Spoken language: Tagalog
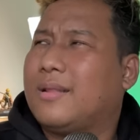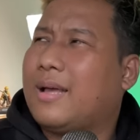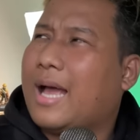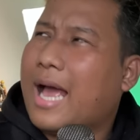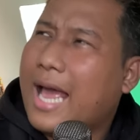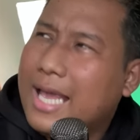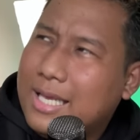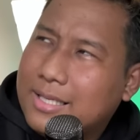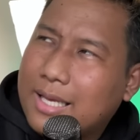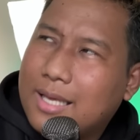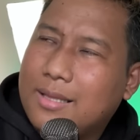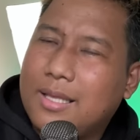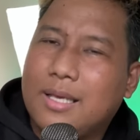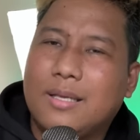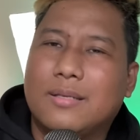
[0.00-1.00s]
High
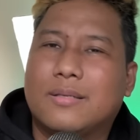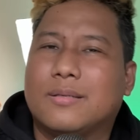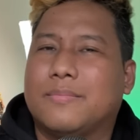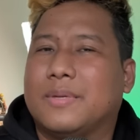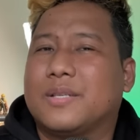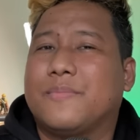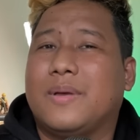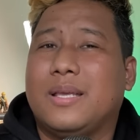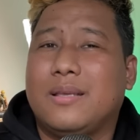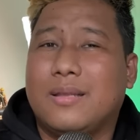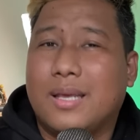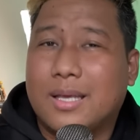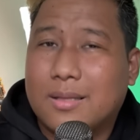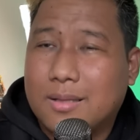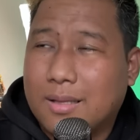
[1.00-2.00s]
settings, mas
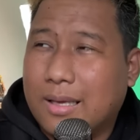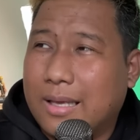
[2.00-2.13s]
mainit.